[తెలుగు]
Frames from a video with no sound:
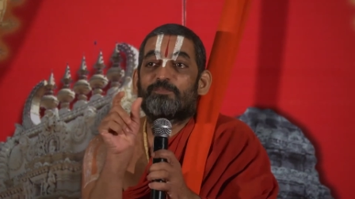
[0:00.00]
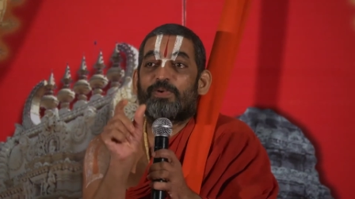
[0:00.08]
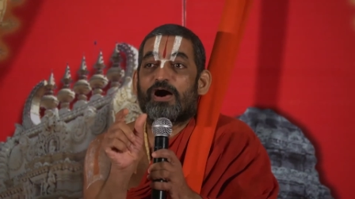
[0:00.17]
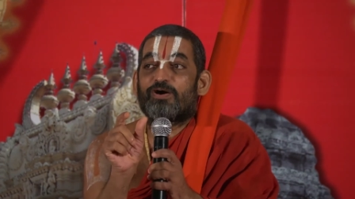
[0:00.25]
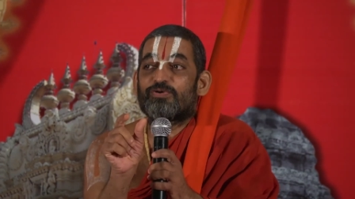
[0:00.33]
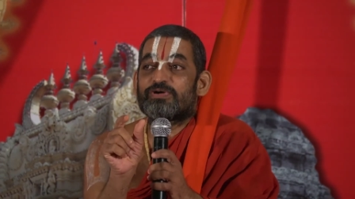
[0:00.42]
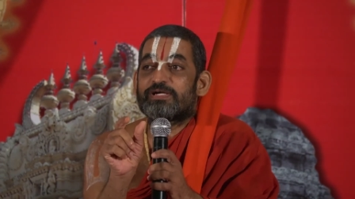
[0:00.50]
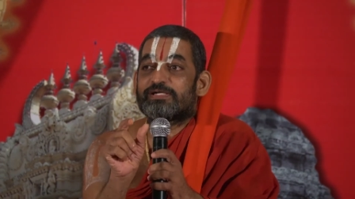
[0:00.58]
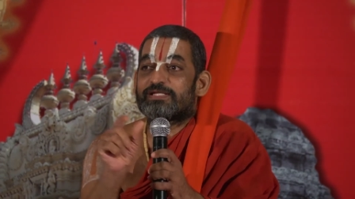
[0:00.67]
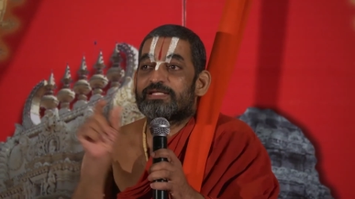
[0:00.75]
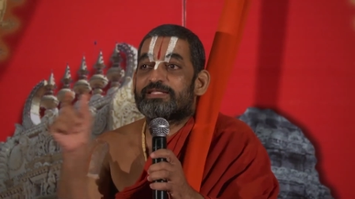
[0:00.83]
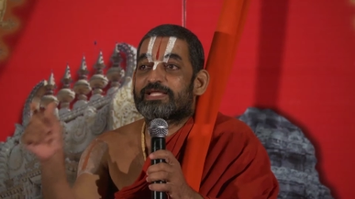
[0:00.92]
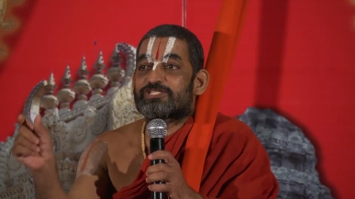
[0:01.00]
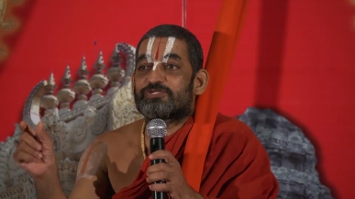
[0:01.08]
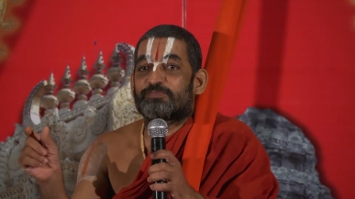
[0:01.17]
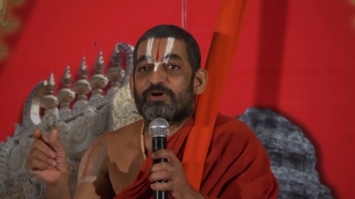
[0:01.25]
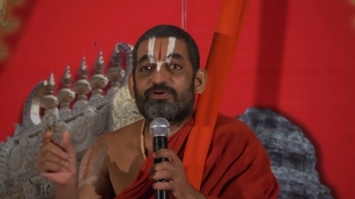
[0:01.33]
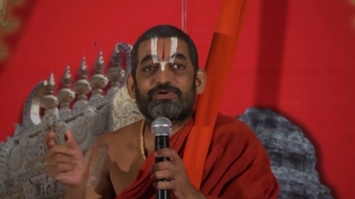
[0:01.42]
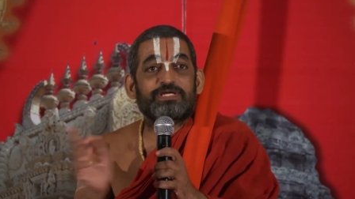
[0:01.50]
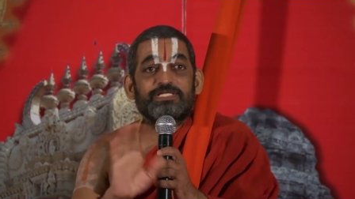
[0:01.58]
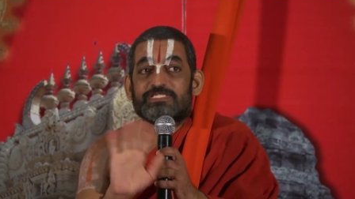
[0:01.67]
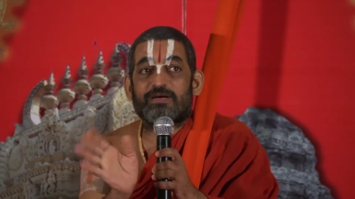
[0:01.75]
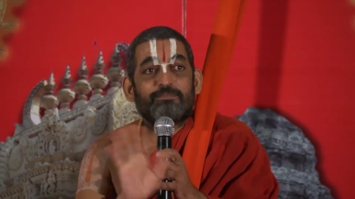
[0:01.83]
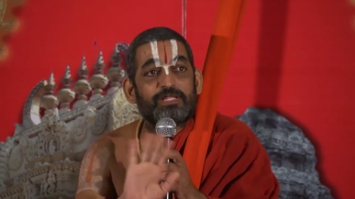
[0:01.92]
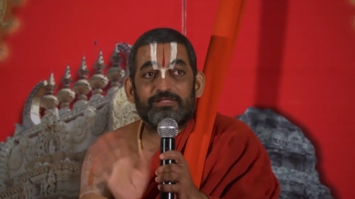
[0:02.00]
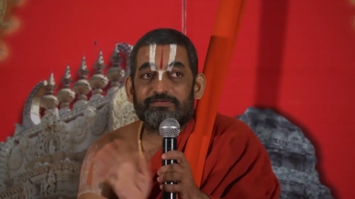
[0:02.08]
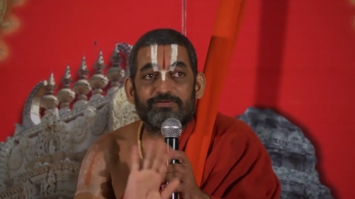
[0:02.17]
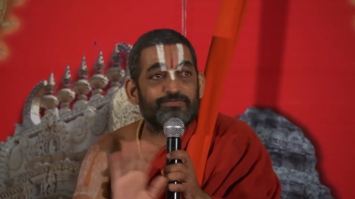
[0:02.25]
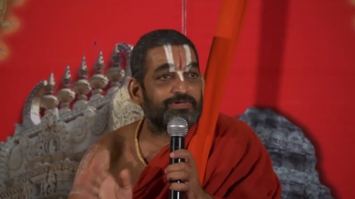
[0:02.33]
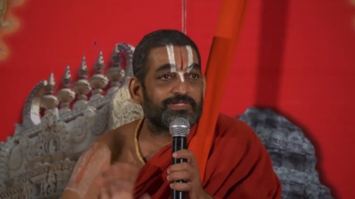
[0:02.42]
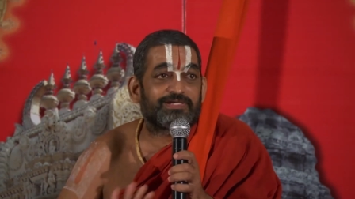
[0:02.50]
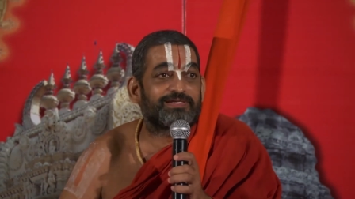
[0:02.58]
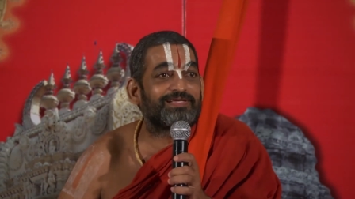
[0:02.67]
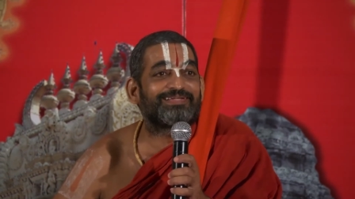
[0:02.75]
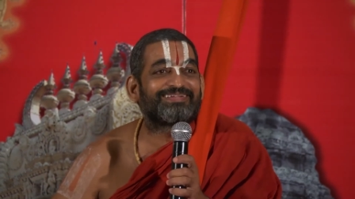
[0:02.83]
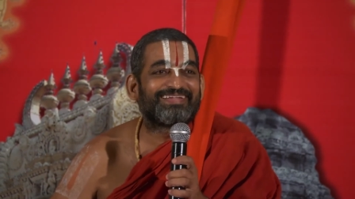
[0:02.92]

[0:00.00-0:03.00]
పావు గంటకి నెక్స్ట్ పావు గంటకి సంబంధం ఏమి ఉండదండి